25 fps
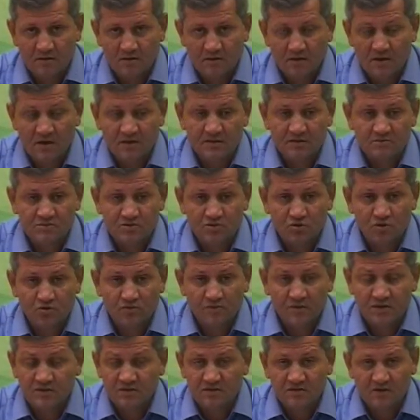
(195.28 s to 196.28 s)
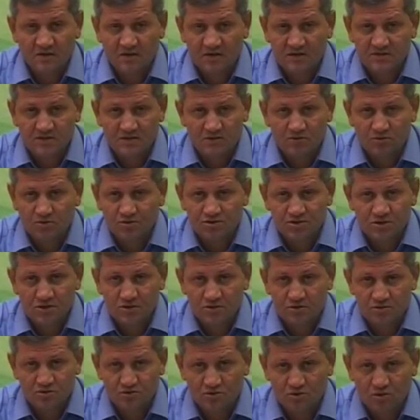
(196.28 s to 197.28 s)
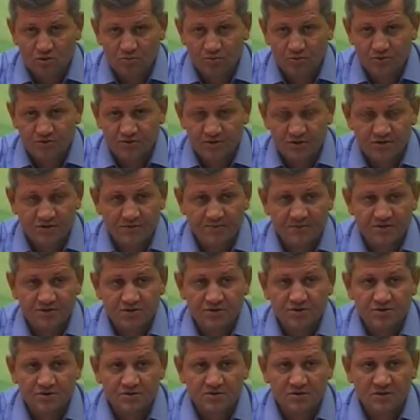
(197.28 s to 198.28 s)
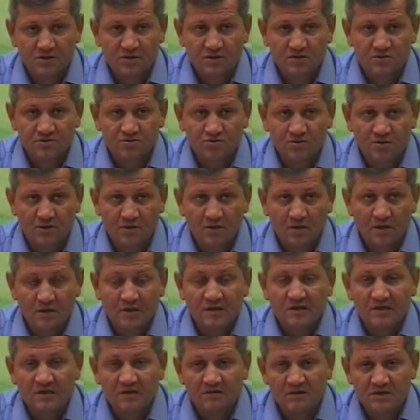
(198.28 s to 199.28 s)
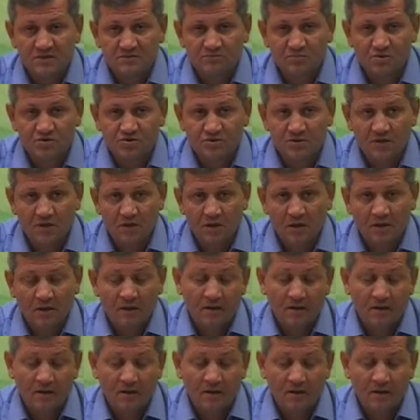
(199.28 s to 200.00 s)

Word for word: Одним словом, это доказать очень тяжело будет, даже почти что скажу я, невозможно.